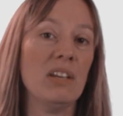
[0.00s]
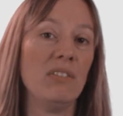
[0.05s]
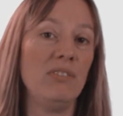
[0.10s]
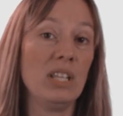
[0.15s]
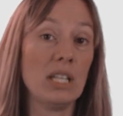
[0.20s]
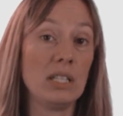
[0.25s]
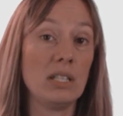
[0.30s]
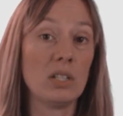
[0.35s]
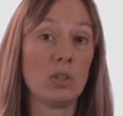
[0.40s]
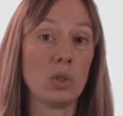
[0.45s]

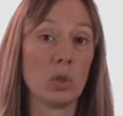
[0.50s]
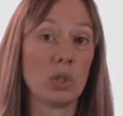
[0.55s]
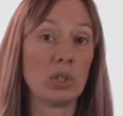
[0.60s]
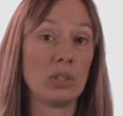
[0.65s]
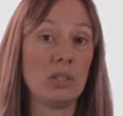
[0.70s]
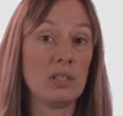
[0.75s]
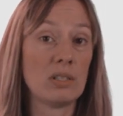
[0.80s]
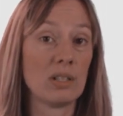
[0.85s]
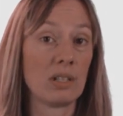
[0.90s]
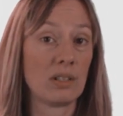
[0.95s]
Wird
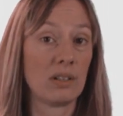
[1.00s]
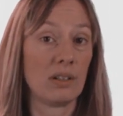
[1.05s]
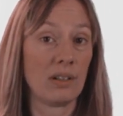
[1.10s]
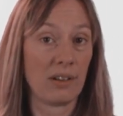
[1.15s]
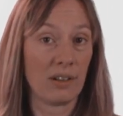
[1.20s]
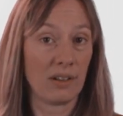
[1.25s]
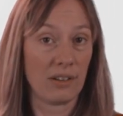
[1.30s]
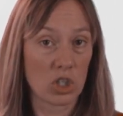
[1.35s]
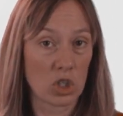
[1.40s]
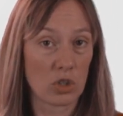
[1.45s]
jedoch dieser
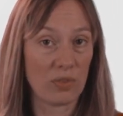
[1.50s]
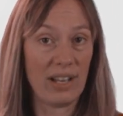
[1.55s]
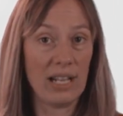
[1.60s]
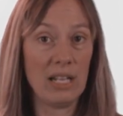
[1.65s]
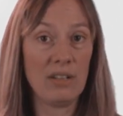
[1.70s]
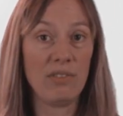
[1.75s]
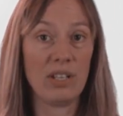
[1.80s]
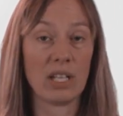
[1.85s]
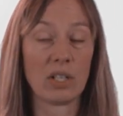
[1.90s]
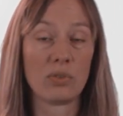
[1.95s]

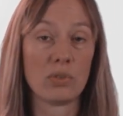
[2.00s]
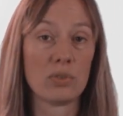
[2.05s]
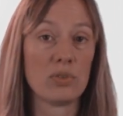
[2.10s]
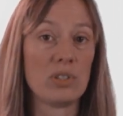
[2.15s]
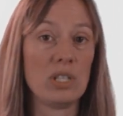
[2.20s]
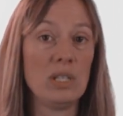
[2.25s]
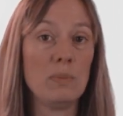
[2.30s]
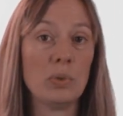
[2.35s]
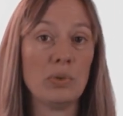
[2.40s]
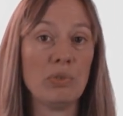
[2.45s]
Schwellenwert von
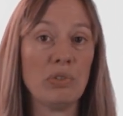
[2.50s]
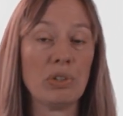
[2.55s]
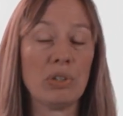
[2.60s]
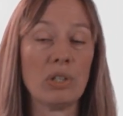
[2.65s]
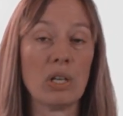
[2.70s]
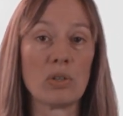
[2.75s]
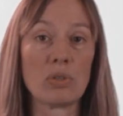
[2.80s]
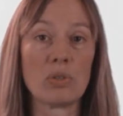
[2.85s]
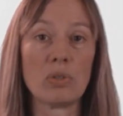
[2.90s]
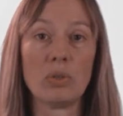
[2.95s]

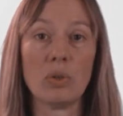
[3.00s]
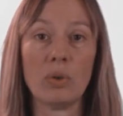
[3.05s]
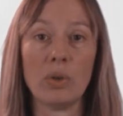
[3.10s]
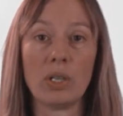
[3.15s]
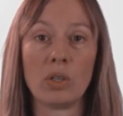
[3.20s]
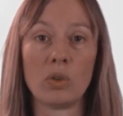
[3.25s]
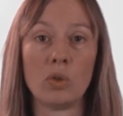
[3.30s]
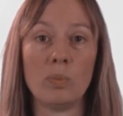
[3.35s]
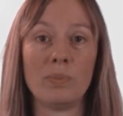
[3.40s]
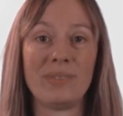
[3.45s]
700.000
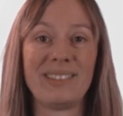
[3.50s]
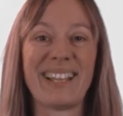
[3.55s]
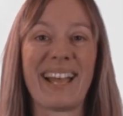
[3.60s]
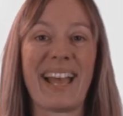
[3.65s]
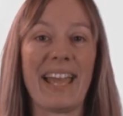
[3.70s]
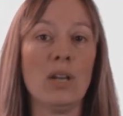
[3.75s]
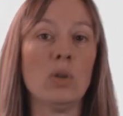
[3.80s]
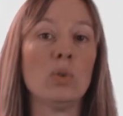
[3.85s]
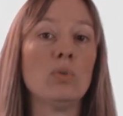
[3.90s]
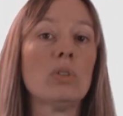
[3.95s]
Euro um
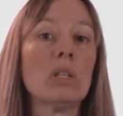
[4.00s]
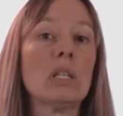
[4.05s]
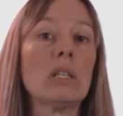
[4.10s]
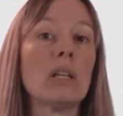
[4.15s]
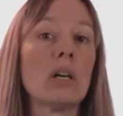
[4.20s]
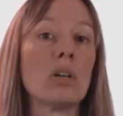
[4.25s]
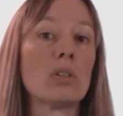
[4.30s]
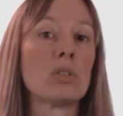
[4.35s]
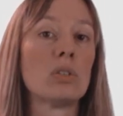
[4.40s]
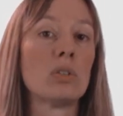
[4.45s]

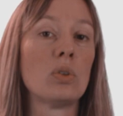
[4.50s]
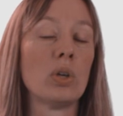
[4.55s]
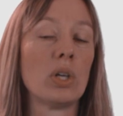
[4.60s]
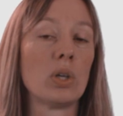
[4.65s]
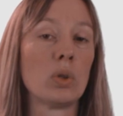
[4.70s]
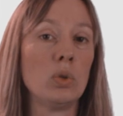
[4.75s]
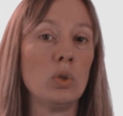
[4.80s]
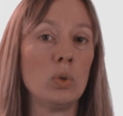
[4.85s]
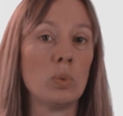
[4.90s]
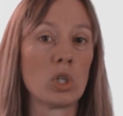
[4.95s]
300.000
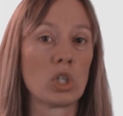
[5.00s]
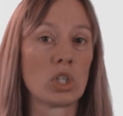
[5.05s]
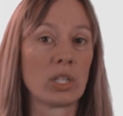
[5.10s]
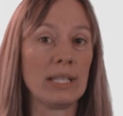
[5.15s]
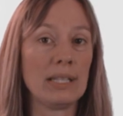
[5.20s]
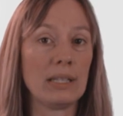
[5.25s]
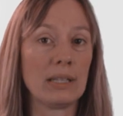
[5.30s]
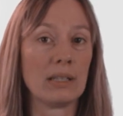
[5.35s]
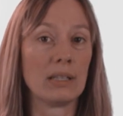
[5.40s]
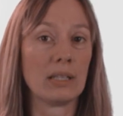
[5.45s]
Euro
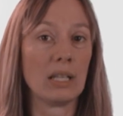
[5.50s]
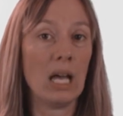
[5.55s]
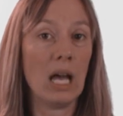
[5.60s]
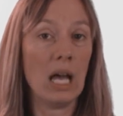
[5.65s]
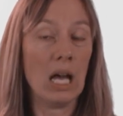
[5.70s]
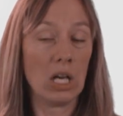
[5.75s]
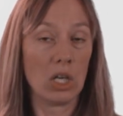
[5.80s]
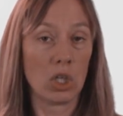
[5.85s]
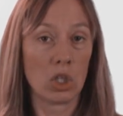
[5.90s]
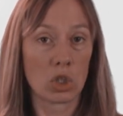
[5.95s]
überschritten,
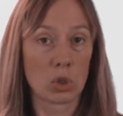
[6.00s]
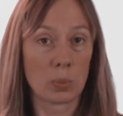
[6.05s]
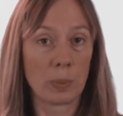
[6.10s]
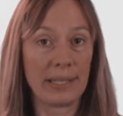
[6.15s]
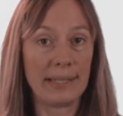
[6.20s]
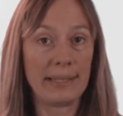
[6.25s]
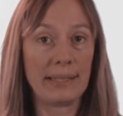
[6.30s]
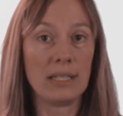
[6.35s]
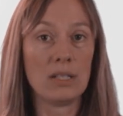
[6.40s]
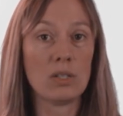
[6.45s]

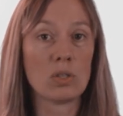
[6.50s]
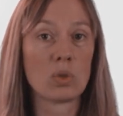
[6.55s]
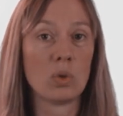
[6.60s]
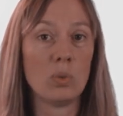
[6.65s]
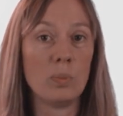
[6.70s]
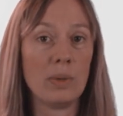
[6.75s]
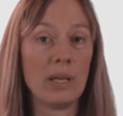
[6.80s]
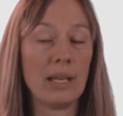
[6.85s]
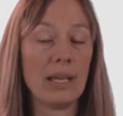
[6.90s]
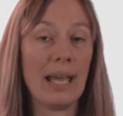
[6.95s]
sprich in
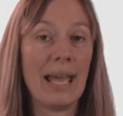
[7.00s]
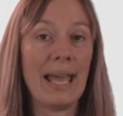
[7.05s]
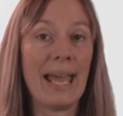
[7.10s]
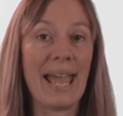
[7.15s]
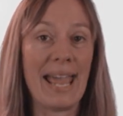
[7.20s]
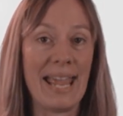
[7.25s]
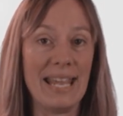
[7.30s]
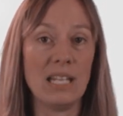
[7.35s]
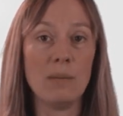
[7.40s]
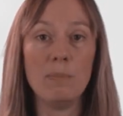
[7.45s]
Summe
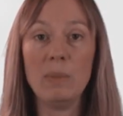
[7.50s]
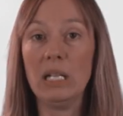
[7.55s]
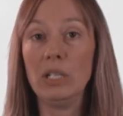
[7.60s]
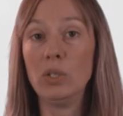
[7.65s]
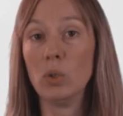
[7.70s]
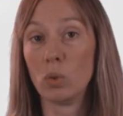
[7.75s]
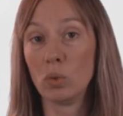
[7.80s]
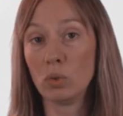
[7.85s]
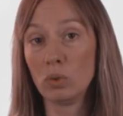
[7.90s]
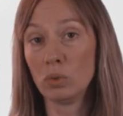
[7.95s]
eine
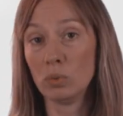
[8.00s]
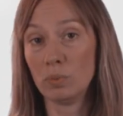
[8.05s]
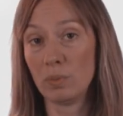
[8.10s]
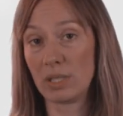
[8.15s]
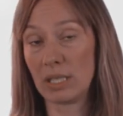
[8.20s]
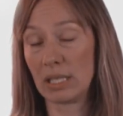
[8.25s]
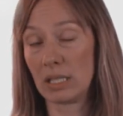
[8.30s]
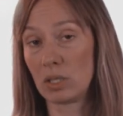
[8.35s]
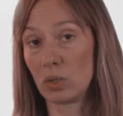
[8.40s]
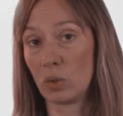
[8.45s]
Million
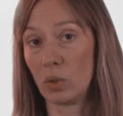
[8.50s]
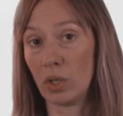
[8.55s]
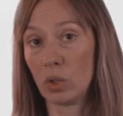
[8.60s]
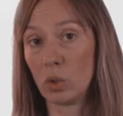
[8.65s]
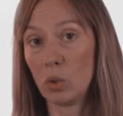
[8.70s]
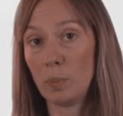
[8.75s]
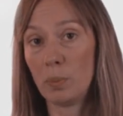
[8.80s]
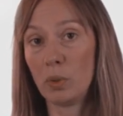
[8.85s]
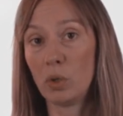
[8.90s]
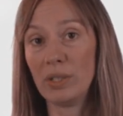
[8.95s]

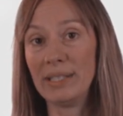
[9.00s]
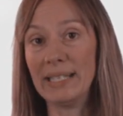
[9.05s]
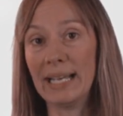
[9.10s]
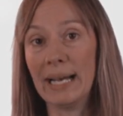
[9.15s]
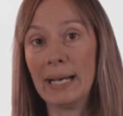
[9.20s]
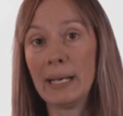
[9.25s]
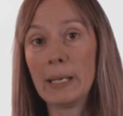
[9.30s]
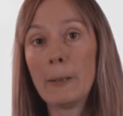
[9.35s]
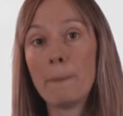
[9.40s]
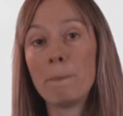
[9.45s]
Umsatz-Euro pro
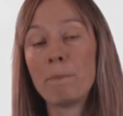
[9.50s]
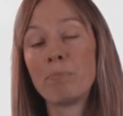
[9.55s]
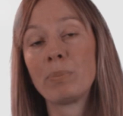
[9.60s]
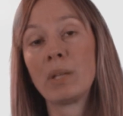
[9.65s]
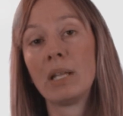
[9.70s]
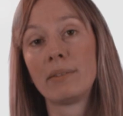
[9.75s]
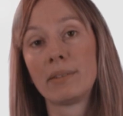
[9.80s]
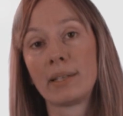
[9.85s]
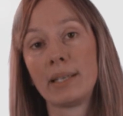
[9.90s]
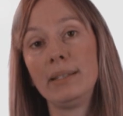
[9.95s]
Jahr
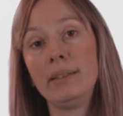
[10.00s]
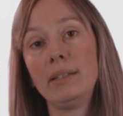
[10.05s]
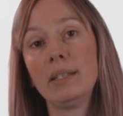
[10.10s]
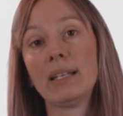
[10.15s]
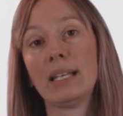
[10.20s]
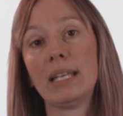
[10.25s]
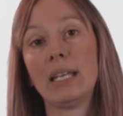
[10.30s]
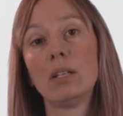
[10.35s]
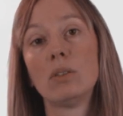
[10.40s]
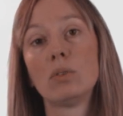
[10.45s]
tritt die
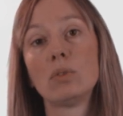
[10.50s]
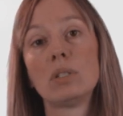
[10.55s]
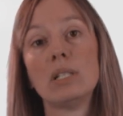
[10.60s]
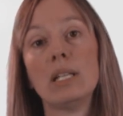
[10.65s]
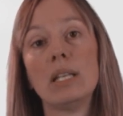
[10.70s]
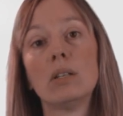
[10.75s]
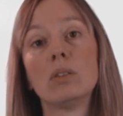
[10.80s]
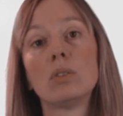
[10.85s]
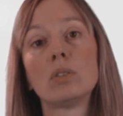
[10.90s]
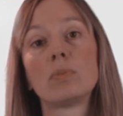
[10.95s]

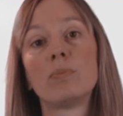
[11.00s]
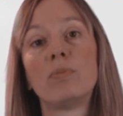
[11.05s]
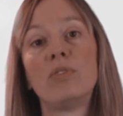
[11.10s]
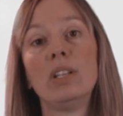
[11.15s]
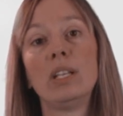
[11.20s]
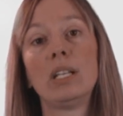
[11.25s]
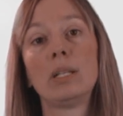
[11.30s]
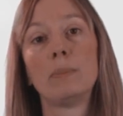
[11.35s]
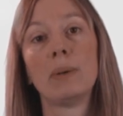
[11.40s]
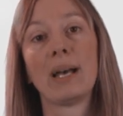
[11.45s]

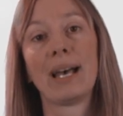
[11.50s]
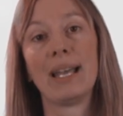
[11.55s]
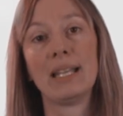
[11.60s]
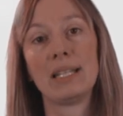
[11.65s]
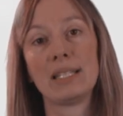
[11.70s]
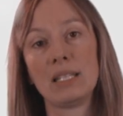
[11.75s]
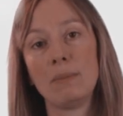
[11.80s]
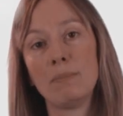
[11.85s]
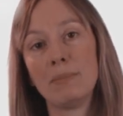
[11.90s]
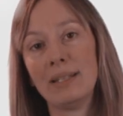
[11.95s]
Rechnungslegungspflicht
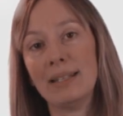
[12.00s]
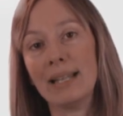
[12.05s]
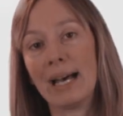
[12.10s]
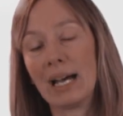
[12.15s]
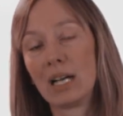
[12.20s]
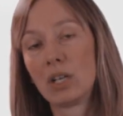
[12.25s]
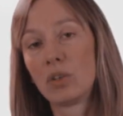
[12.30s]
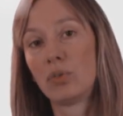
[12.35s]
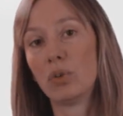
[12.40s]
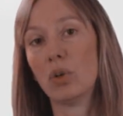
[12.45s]
bereits im
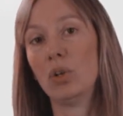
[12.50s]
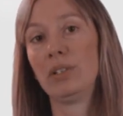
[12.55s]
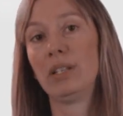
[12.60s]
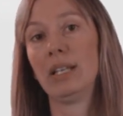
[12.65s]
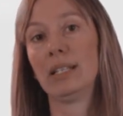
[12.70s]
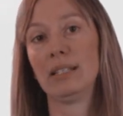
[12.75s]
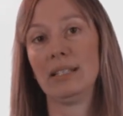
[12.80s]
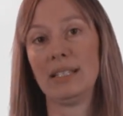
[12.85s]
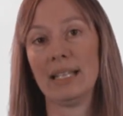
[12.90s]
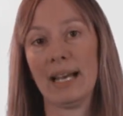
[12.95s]

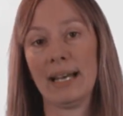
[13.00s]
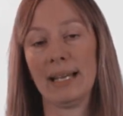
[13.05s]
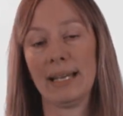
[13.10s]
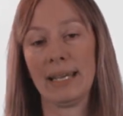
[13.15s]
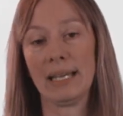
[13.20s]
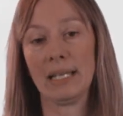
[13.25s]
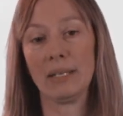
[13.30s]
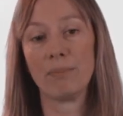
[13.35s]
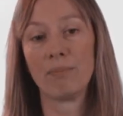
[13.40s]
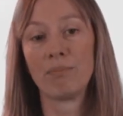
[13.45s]
nachfolgenden Jahr
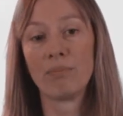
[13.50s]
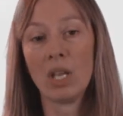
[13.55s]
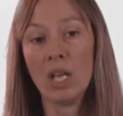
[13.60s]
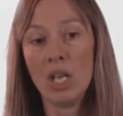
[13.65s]
ein.